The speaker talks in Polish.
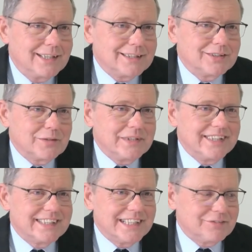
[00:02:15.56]
Są
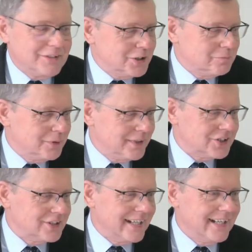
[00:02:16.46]
zrobione transfery
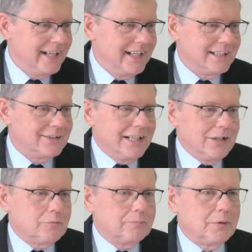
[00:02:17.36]
społeczne,
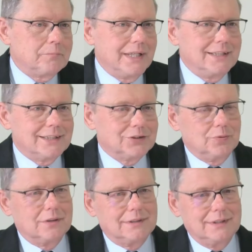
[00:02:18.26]
dano po 500
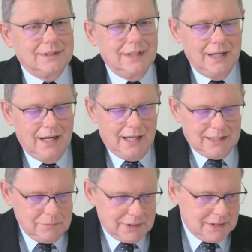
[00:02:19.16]
zł, a
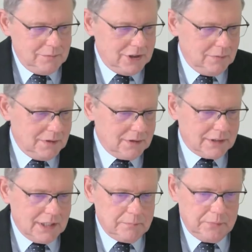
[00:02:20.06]
tymczasem idziemy do
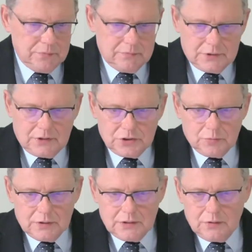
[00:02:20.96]
sklepu, 100
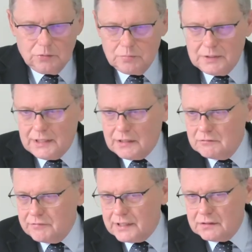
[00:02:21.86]
zł już ma
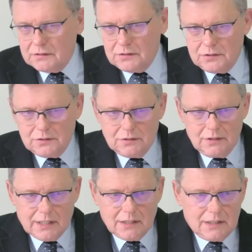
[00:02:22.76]
taką wartość
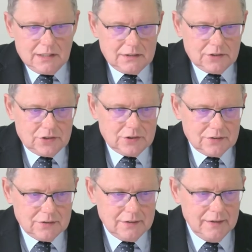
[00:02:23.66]
jak kiedyś,
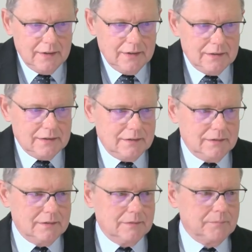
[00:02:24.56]
e,
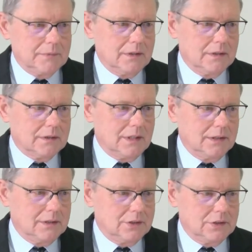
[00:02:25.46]
e,
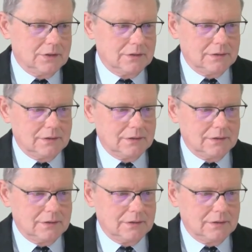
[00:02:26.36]
kiedyś